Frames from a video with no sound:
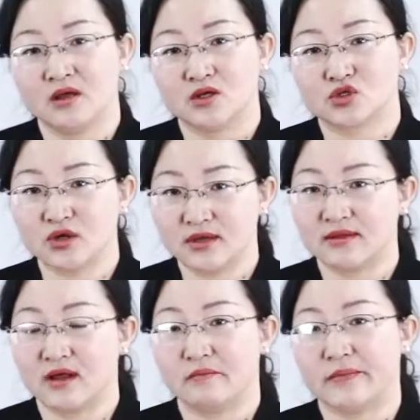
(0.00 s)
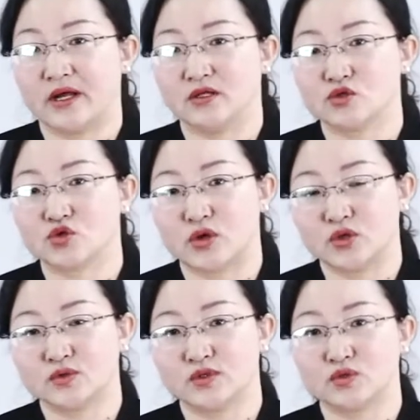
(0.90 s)
所以呢，白俄罗斯传
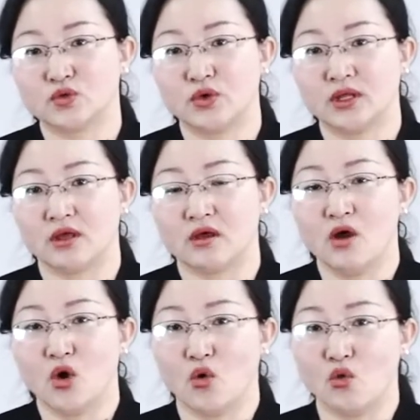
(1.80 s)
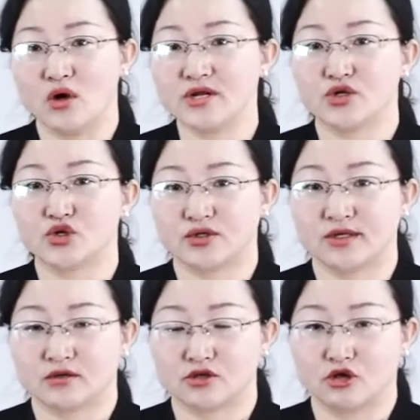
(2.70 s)
统习俗规定，活人睡
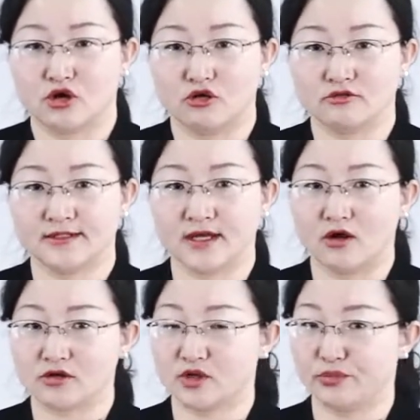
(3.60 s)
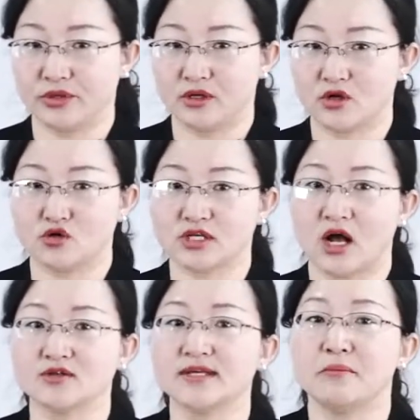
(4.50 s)
觉的时候脚是不能够
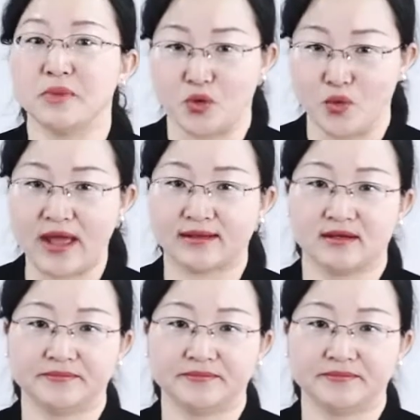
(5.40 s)
朝向门外的。